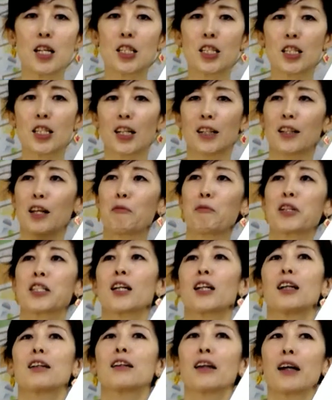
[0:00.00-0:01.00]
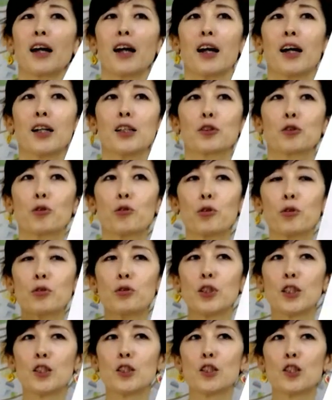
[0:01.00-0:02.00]
意識が騙されて、そういうふ
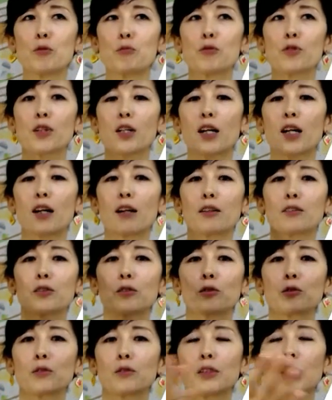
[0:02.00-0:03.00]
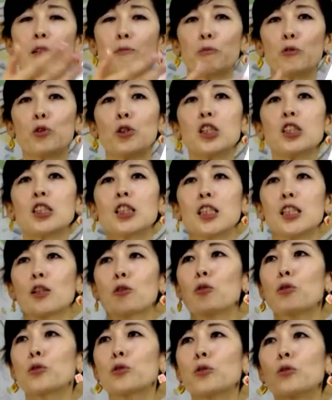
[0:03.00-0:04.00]
うに自分がな無意識に
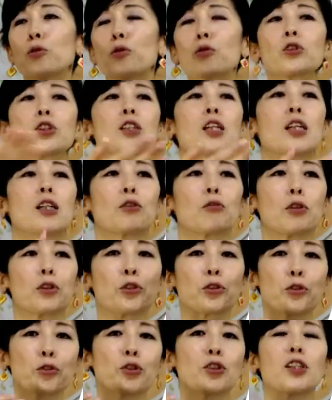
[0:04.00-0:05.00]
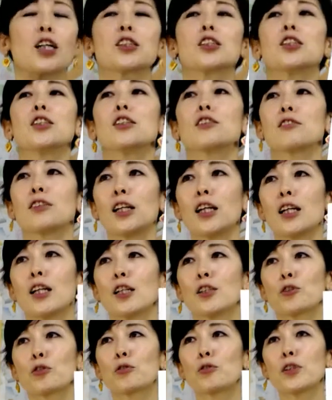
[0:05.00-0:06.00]
行動を起こしたりとかするらしいんですね。
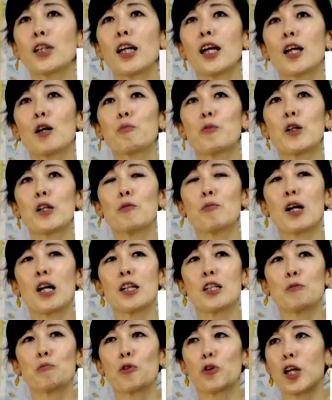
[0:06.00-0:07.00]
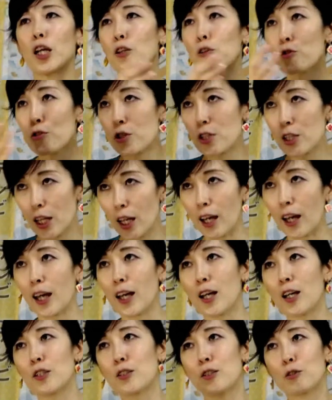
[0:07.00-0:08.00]
そこでやっぱり周りにも影響して
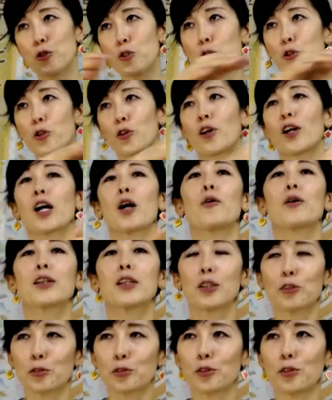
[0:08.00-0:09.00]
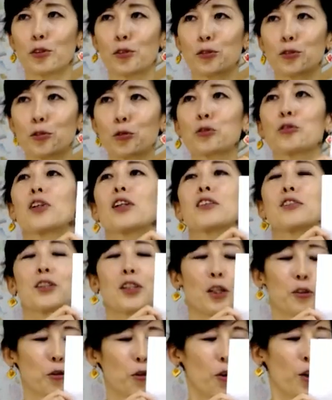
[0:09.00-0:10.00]
状況が変わっていくっていうことなんです
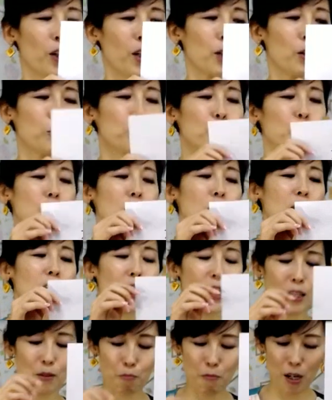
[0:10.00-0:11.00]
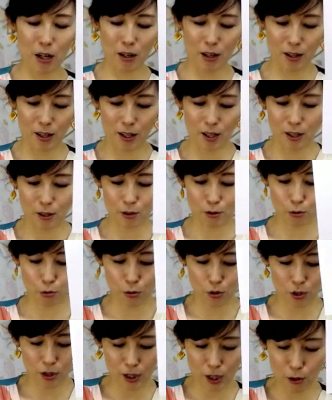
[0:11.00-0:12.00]
けど、本当にね、まあそ
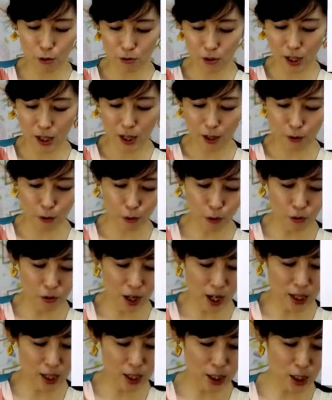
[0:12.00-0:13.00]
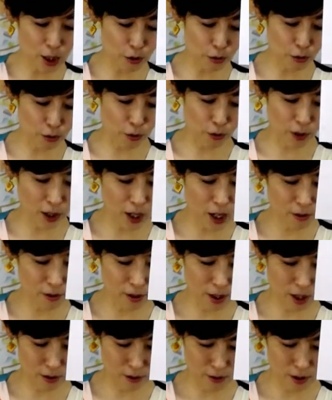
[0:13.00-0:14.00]
ういういろんなね、この話すると長く
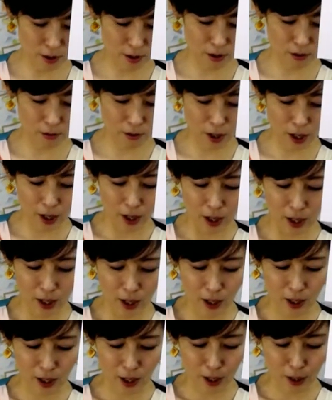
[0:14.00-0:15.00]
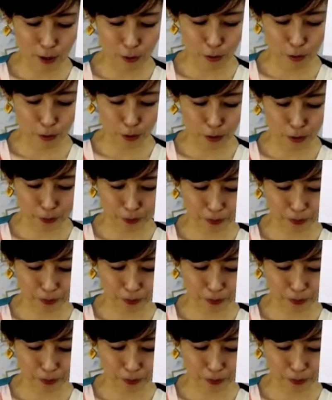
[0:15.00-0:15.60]
なるんですけどね、あの